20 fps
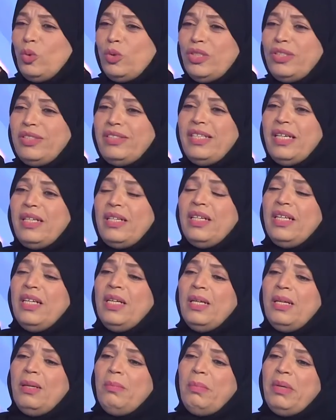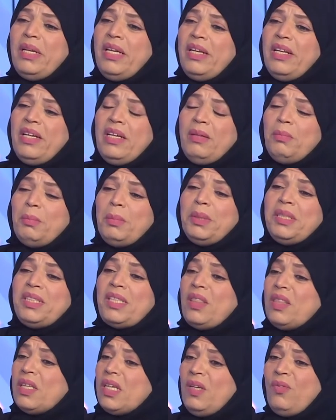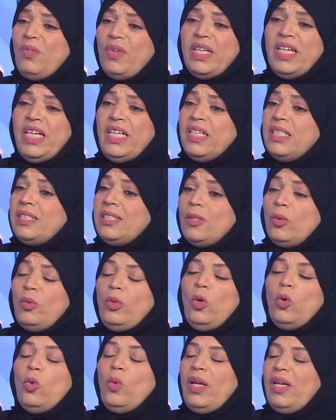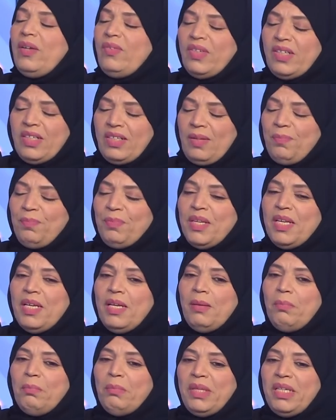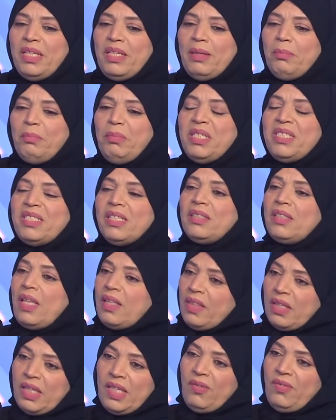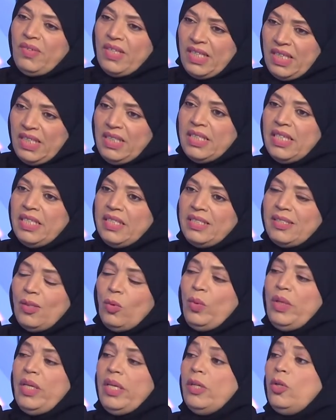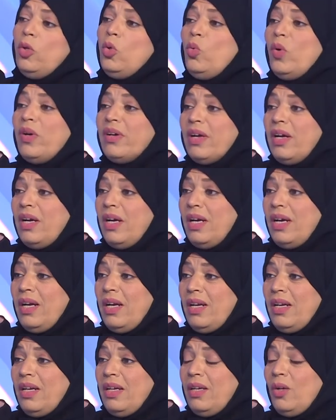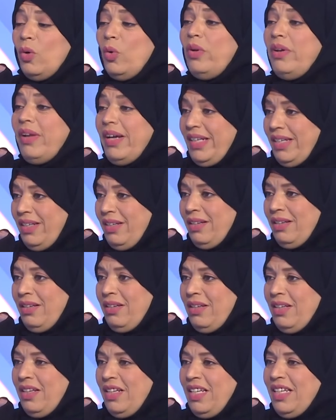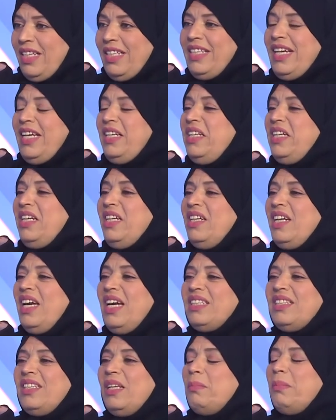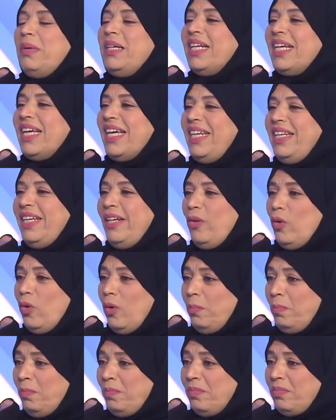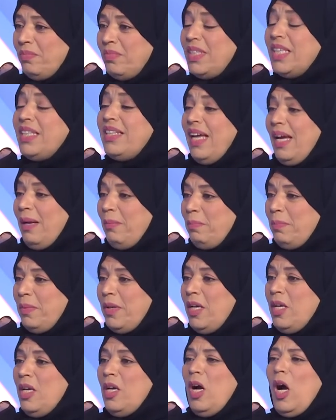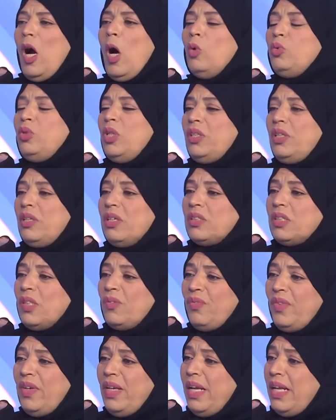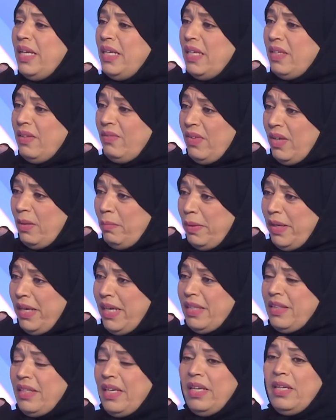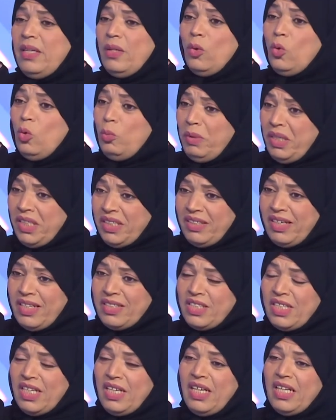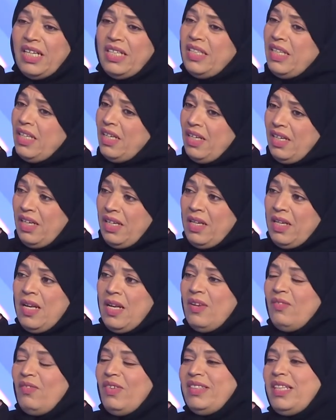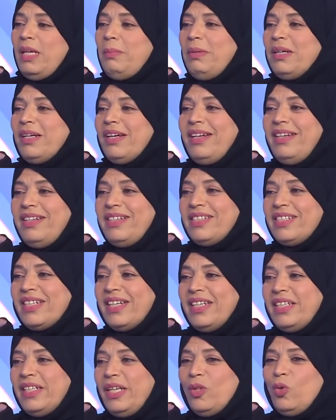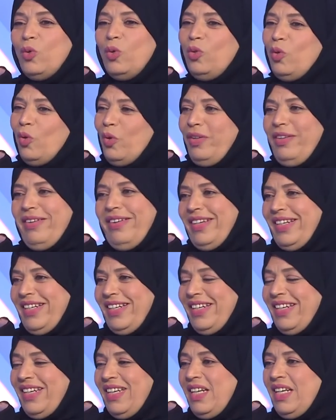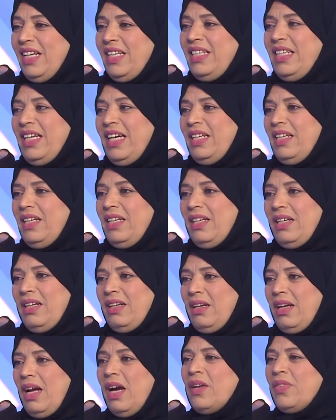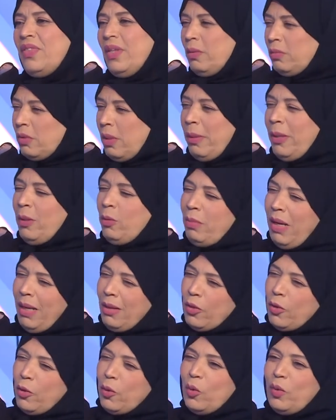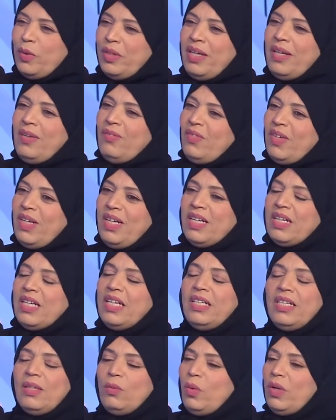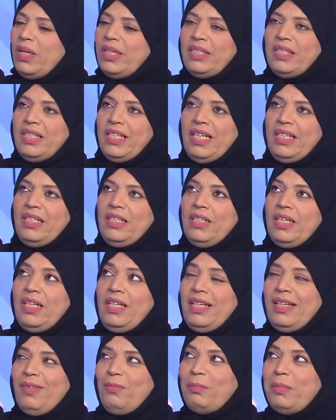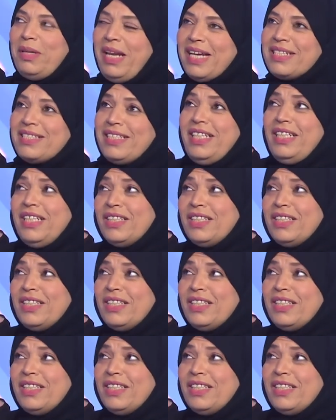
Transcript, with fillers: جدا بالتثقيف اللي احنا نسويه وعلى فكره من ميزه تثقيفنا احنا اللي نسويه انه هو آه، اونلاين نعم. يعني احنا نعم. حتى ما نخلي الام تتعب او تترك طفلها اللي في البيت اللي هو محتاجها انه فدائما كل شغلنا يكون اونلاين يعني اكثر طبعا ومع كورونا فكنا وايد يعني بالعكس احنا